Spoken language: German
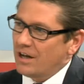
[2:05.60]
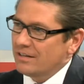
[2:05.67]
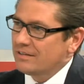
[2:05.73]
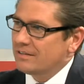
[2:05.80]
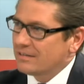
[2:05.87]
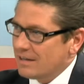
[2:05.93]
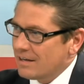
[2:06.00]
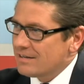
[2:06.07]

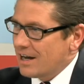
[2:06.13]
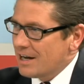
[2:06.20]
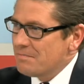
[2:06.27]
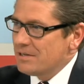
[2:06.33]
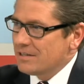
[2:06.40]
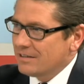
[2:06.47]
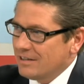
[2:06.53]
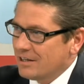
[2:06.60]
anderen kleinen
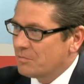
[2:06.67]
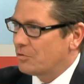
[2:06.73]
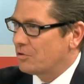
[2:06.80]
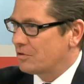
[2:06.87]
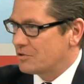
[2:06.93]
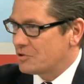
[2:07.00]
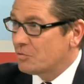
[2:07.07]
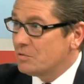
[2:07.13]
Einblick in Ihre
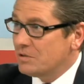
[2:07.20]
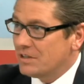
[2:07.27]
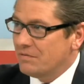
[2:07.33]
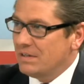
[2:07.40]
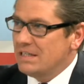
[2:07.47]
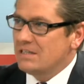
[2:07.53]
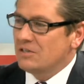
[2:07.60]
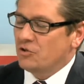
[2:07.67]
Produktion
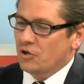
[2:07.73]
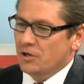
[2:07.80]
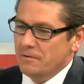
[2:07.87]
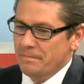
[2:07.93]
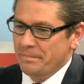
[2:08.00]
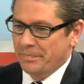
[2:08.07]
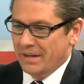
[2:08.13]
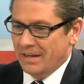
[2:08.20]
gewinnen
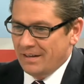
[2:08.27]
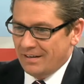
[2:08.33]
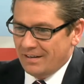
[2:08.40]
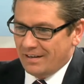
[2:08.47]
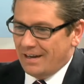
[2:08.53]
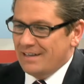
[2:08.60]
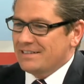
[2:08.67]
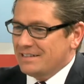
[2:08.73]
können. Mhm.
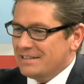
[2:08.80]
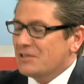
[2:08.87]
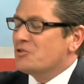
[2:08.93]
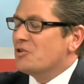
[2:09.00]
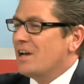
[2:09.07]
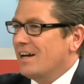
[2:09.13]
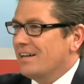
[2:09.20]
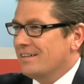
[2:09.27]
Naja, es ist ja
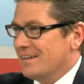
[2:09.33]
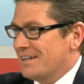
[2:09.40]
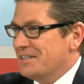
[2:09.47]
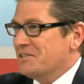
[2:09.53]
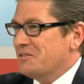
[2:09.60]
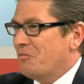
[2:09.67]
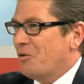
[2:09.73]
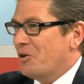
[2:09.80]
schon ein
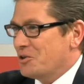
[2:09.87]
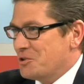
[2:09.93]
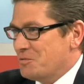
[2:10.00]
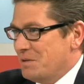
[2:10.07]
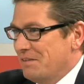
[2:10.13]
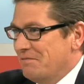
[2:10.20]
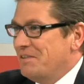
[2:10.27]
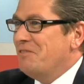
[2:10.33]
kleines
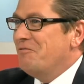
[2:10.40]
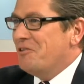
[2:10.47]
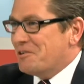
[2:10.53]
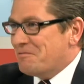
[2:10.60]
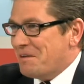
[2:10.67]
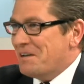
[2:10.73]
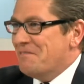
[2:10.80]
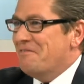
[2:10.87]
Wortspiel. Wie
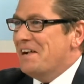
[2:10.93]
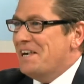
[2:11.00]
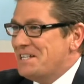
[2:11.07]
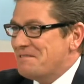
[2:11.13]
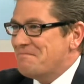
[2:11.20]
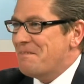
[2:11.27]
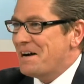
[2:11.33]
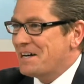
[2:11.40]
wird man
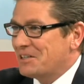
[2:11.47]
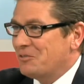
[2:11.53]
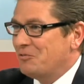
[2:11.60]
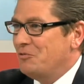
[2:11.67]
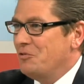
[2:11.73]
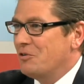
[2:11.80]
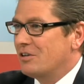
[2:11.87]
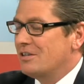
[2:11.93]

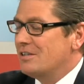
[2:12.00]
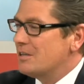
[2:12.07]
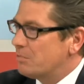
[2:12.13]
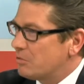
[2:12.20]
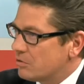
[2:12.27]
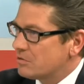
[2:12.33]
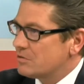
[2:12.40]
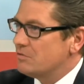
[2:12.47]
Weltmarktführer in der
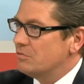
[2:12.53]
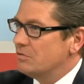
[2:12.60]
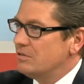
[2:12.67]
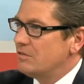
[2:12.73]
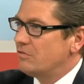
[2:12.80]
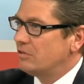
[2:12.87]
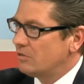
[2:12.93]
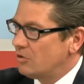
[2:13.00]
Produktion
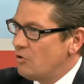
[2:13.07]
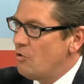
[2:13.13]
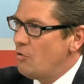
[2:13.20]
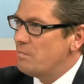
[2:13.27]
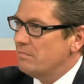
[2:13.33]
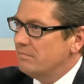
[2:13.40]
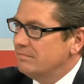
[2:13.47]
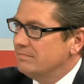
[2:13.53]
von Globen?